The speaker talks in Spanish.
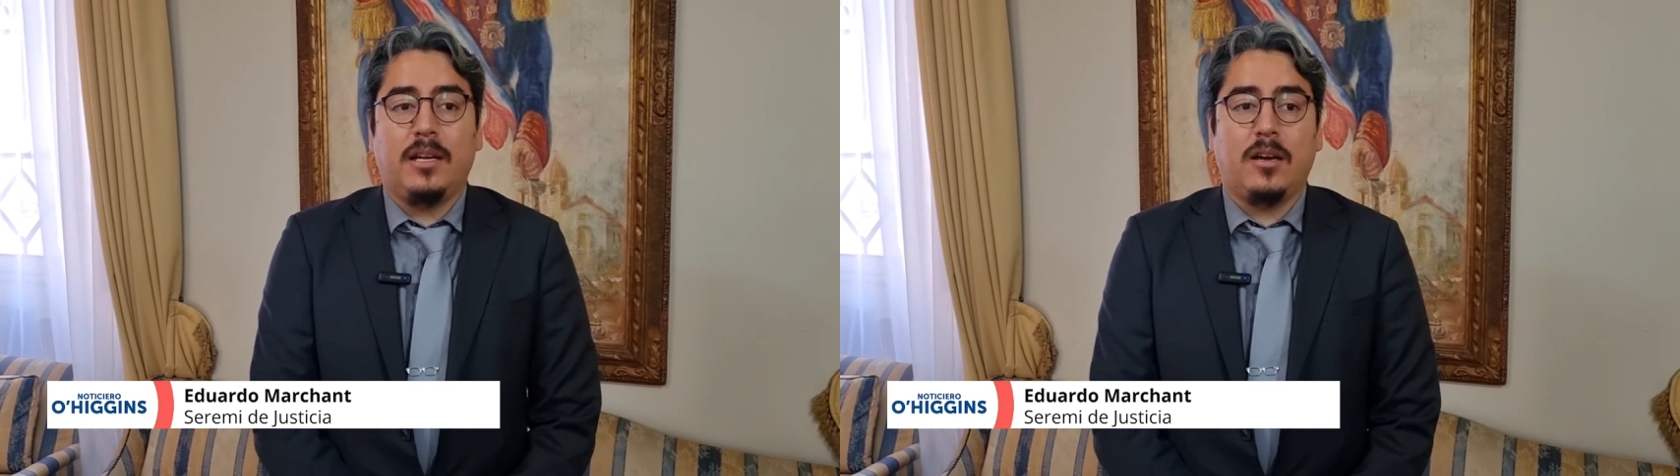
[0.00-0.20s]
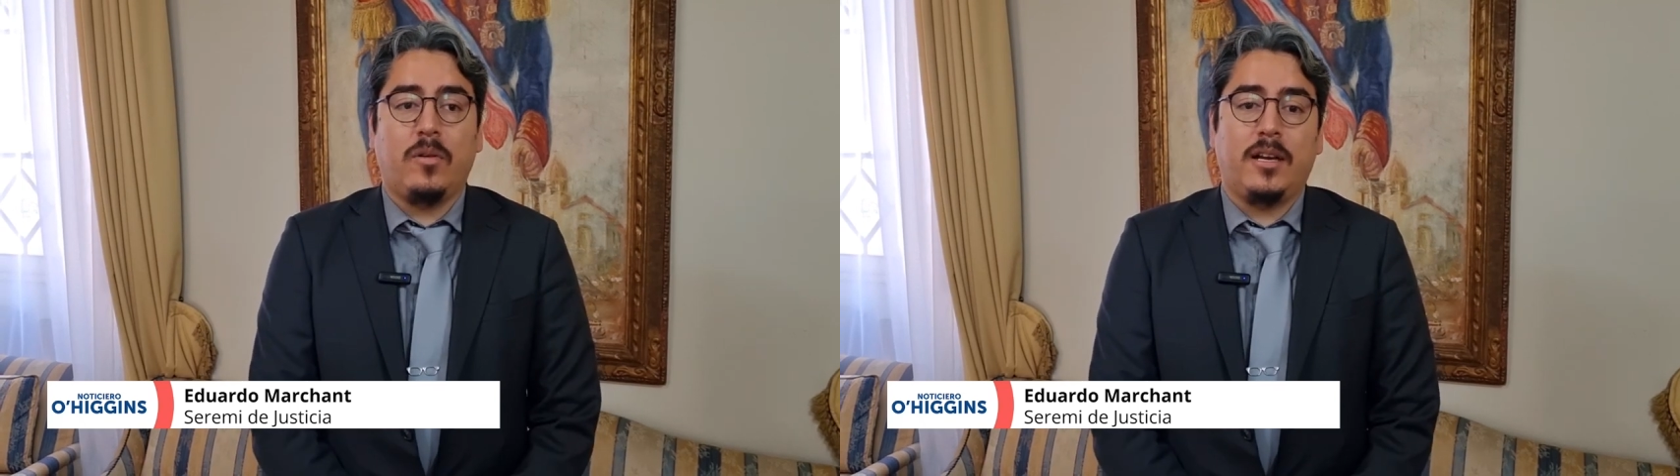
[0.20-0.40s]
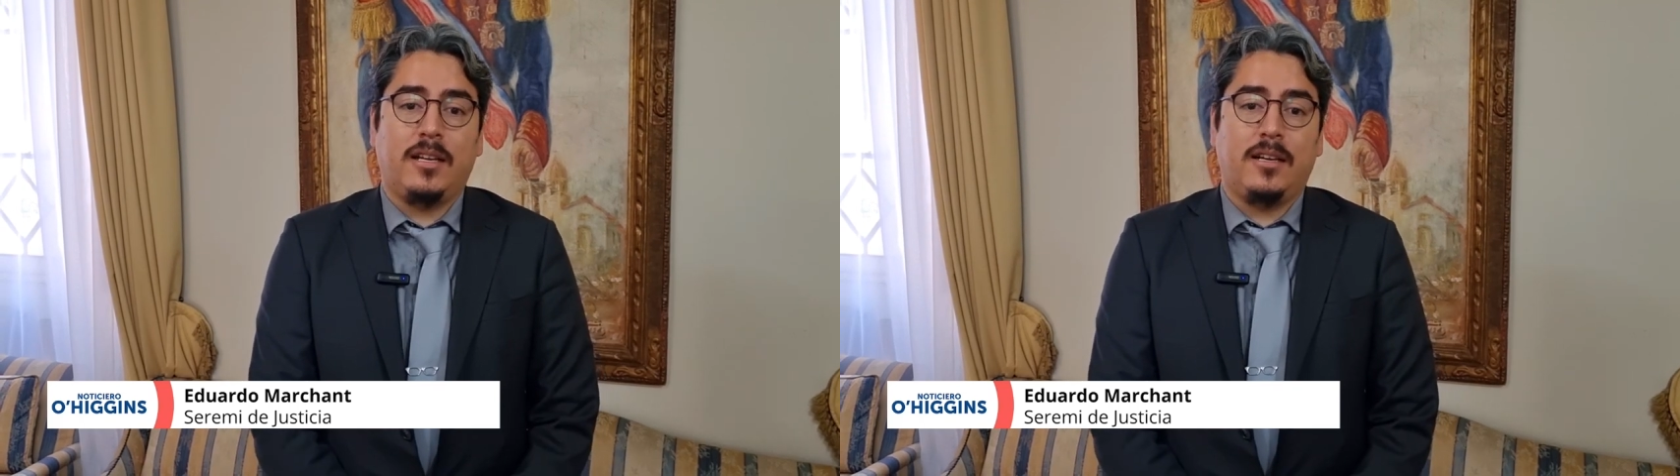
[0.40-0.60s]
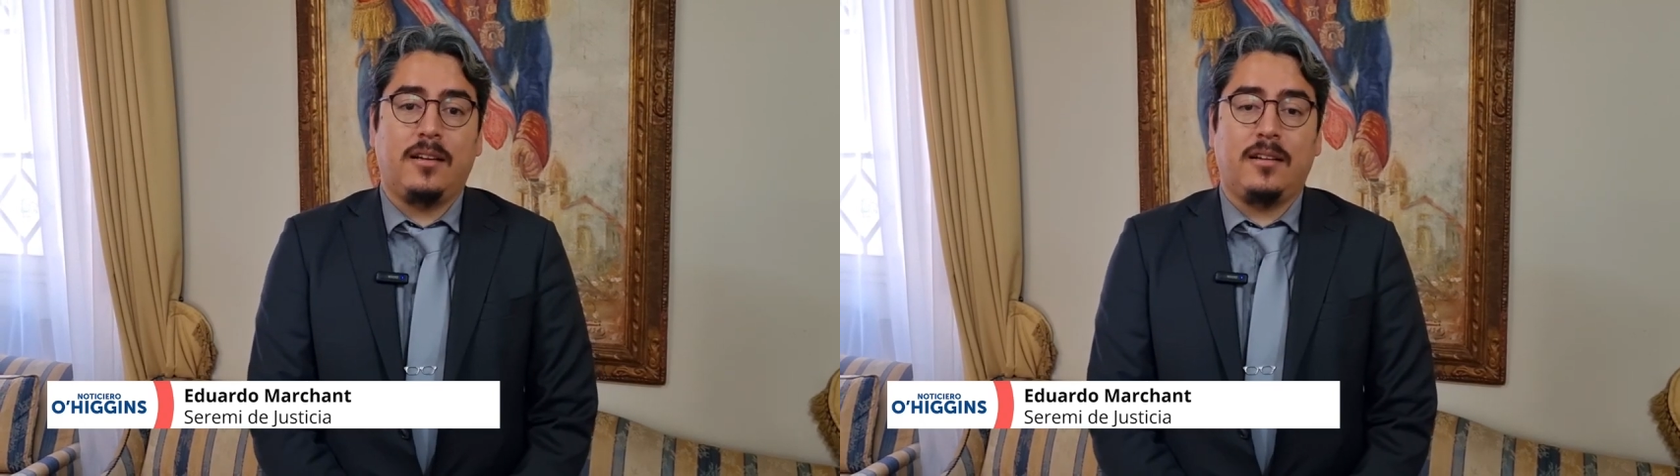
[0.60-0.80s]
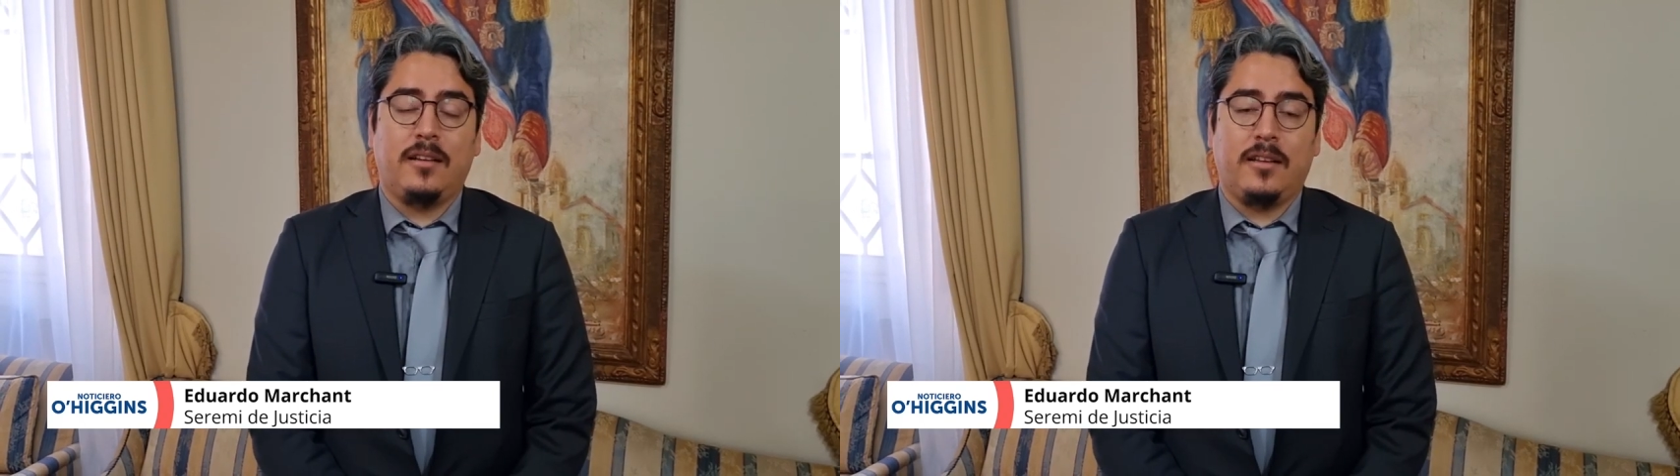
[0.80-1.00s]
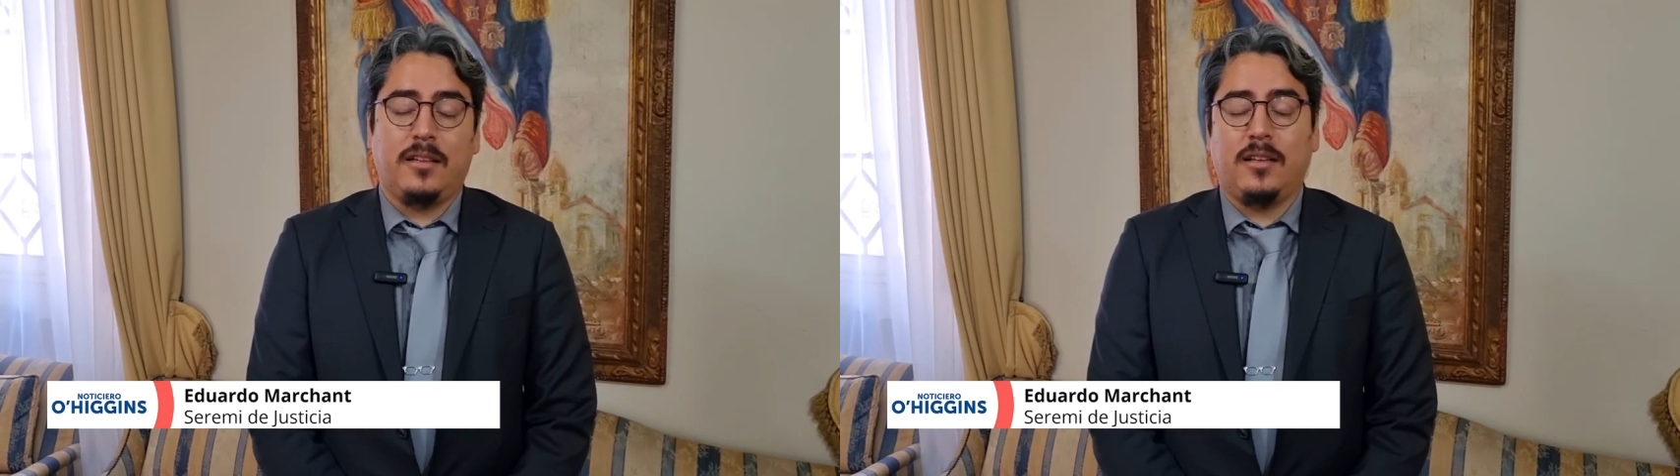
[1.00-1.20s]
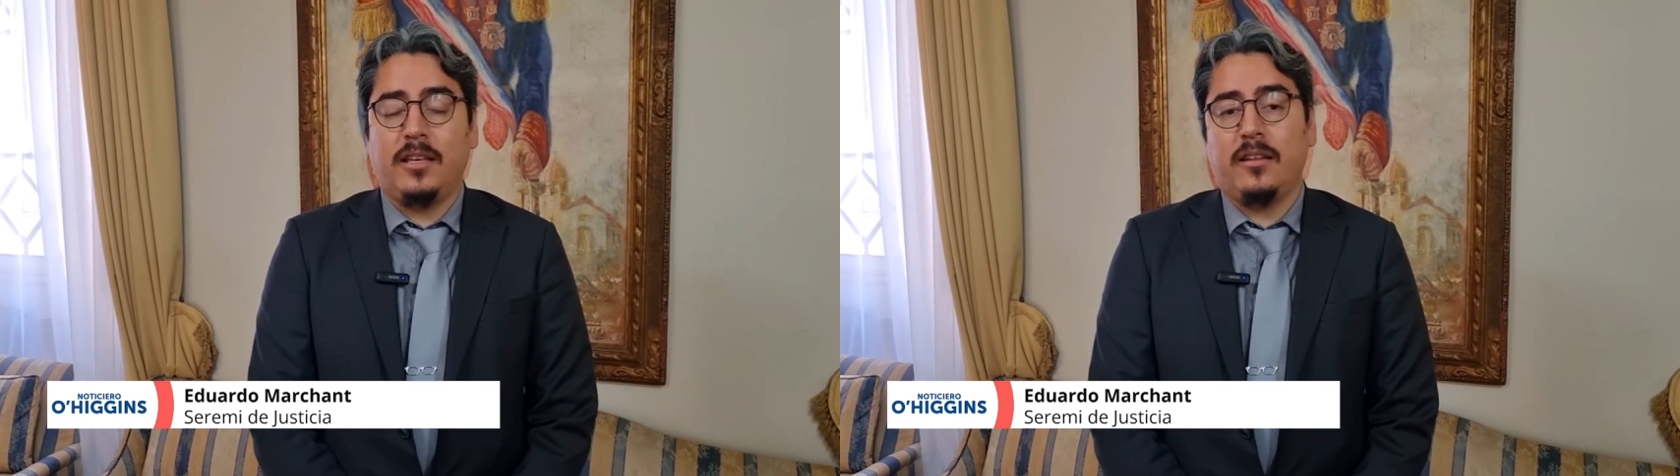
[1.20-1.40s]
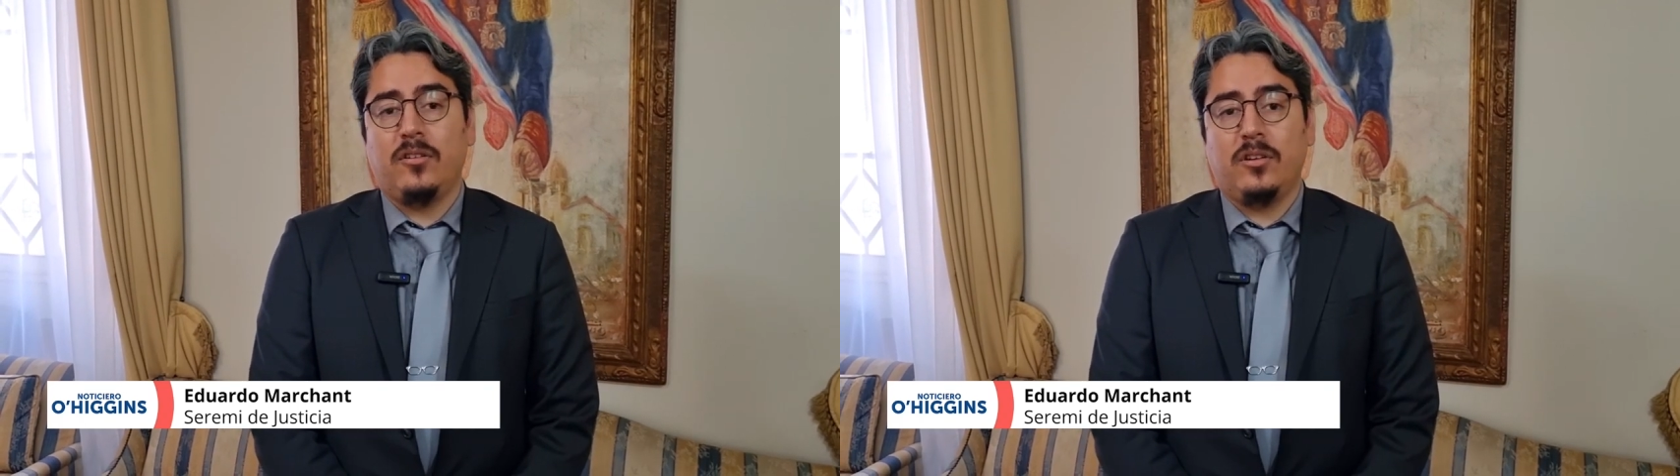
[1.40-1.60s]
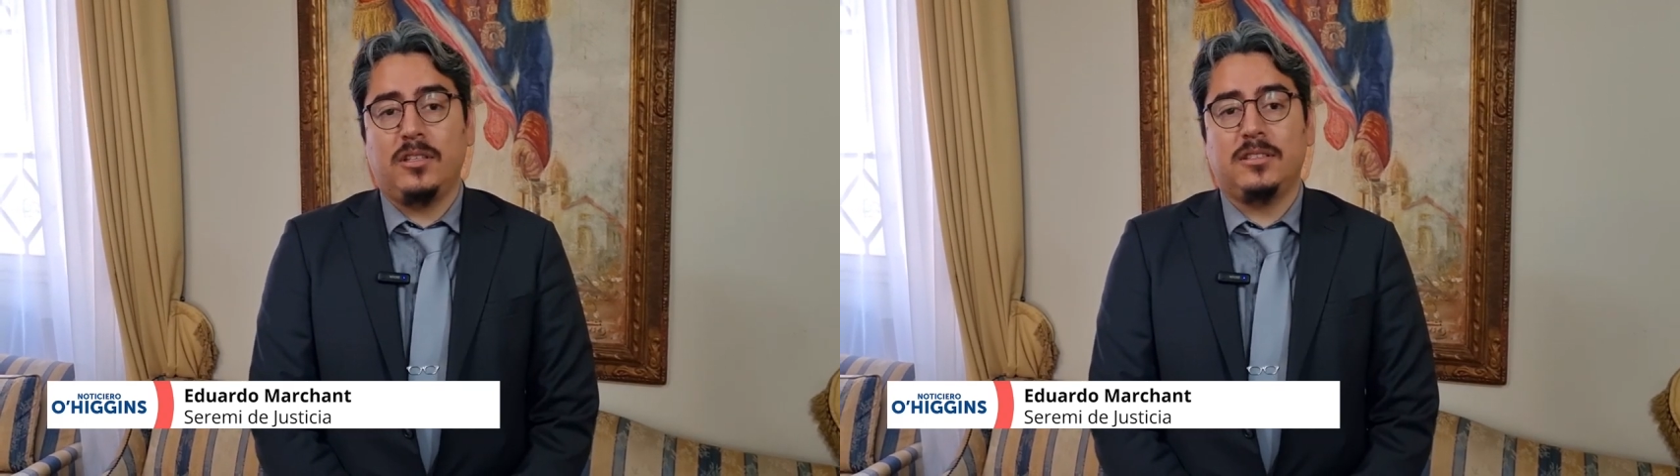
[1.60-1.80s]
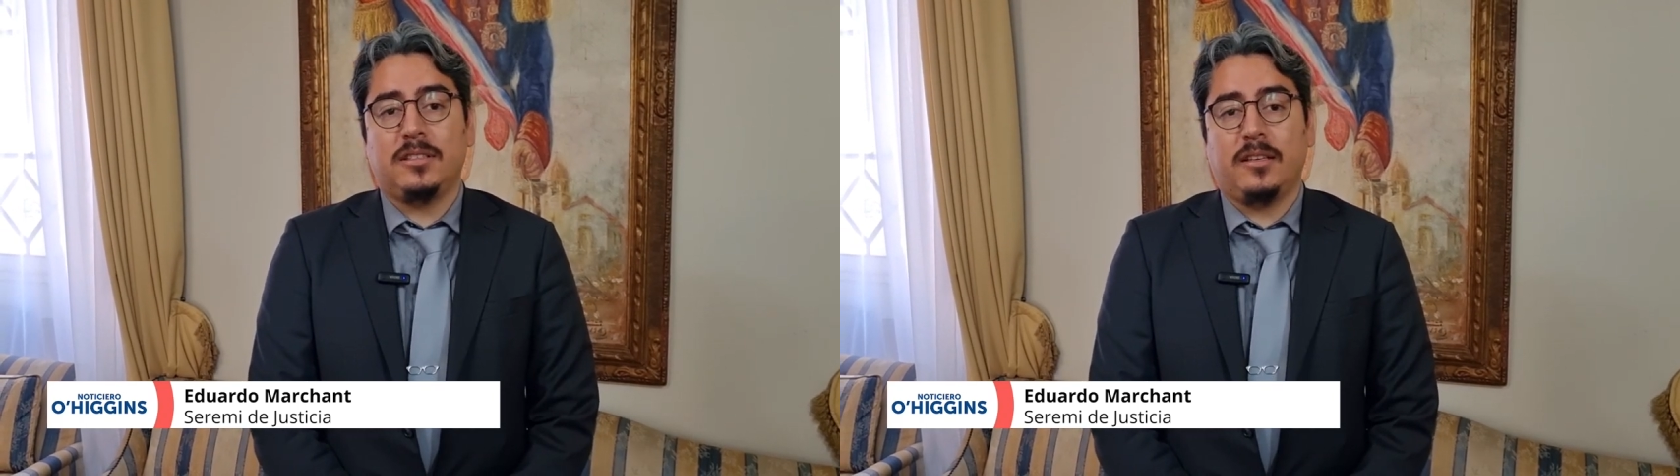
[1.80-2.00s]
la cual en el día de
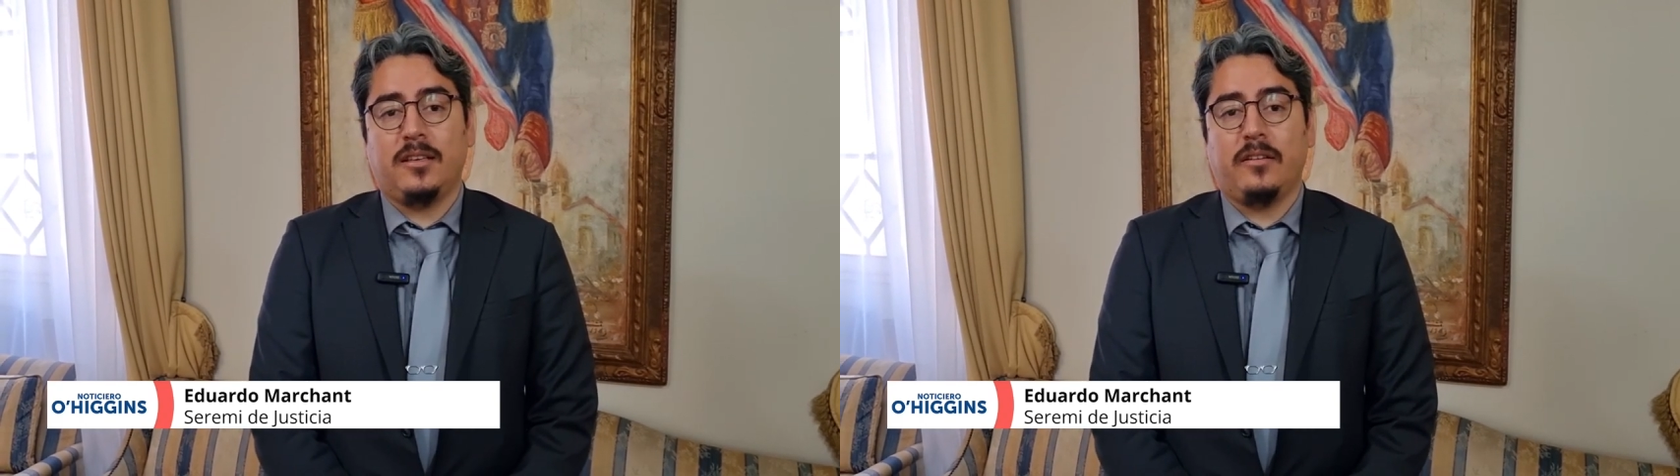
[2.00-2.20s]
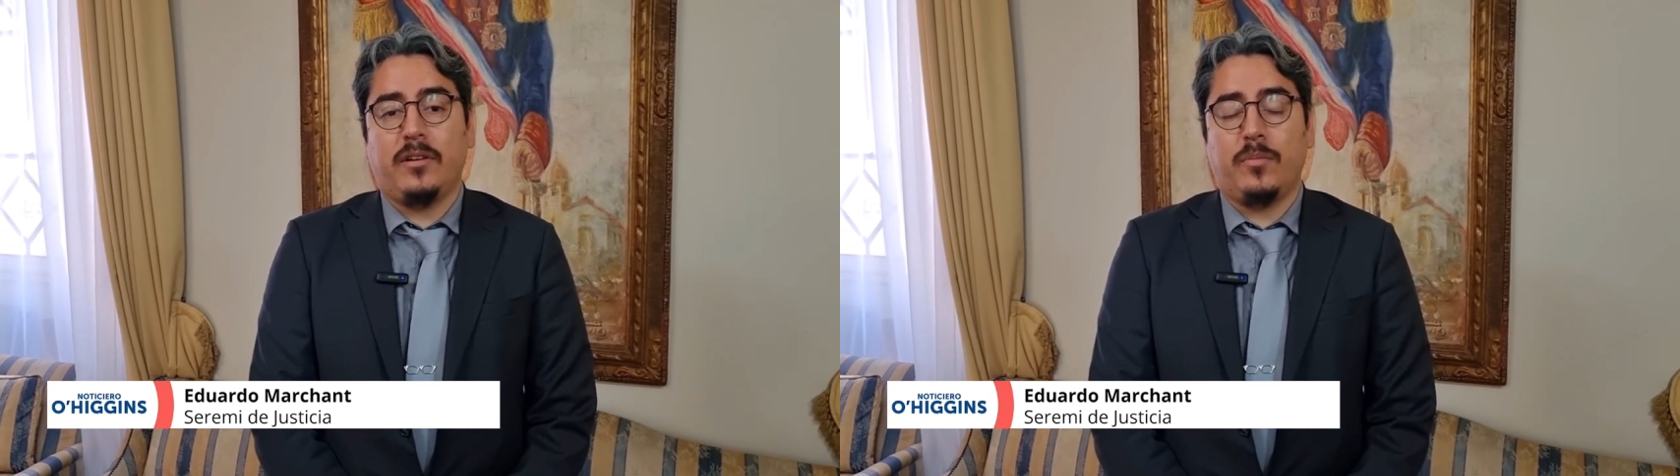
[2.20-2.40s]
hoy se